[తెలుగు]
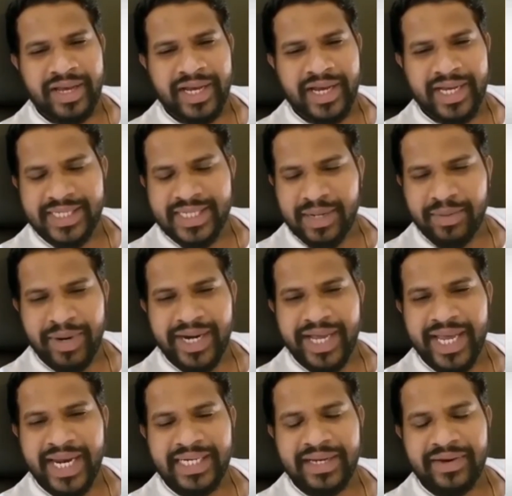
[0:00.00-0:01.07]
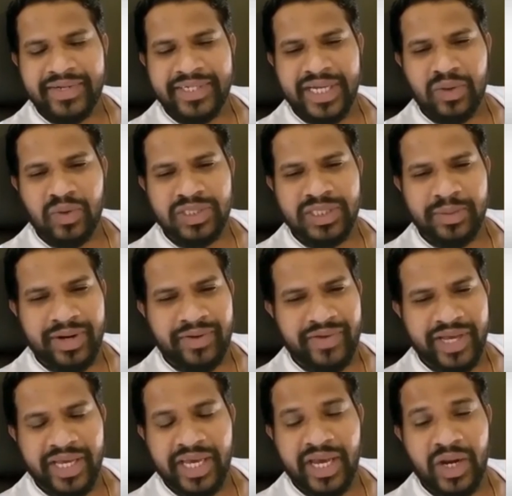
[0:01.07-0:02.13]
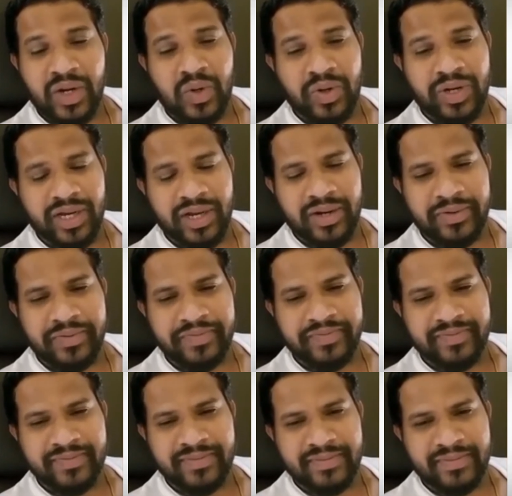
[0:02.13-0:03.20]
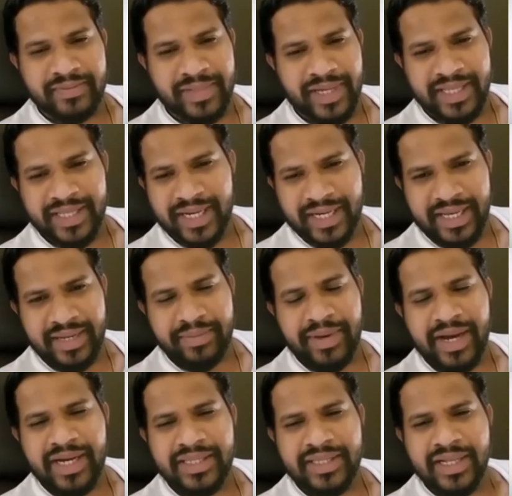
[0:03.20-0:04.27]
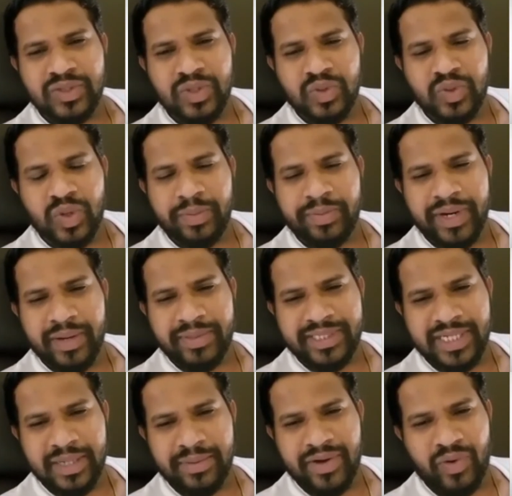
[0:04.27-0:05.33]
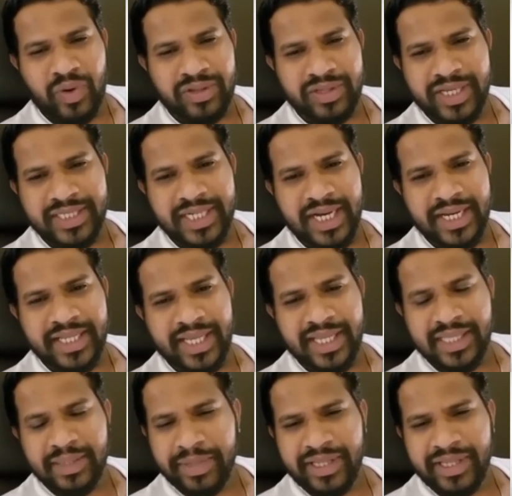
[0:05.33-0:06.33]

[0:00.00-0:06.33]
ఇంకా ఈ సినిమా డైరెక్టర్ విషయానికి వస్తే మన వెంకీ అట్లూరి గారు మీ అందరికీ బాగా తెలుసు తొలిప్రేమ సినిమా వరుణ్ తేజ్ గారిది ఎంత